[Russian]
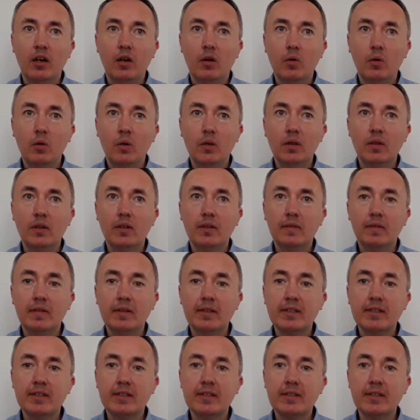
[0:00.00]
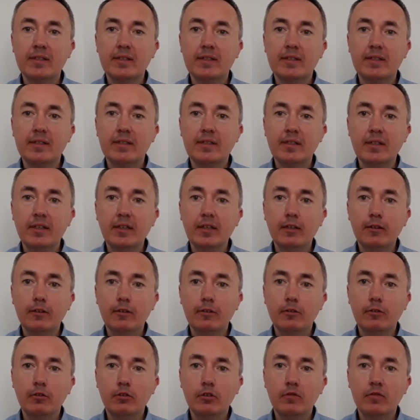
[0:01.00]
от
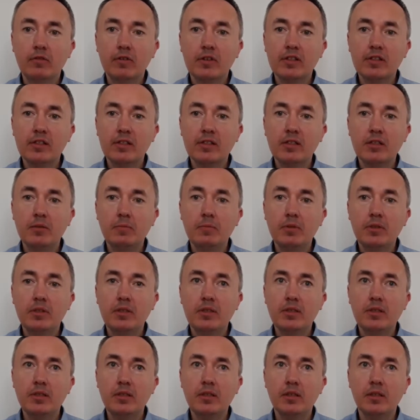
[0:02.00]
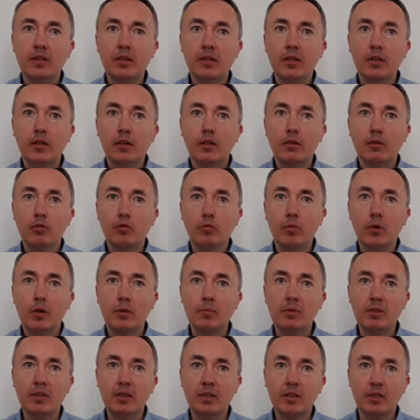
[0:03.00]
20 до 25
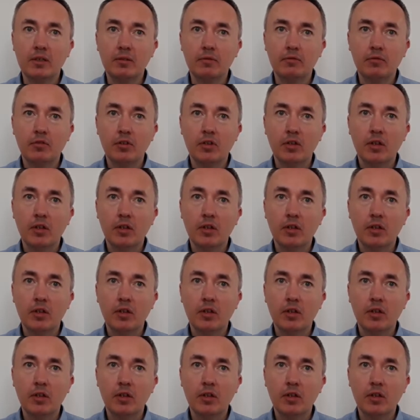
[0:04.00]
кубометров –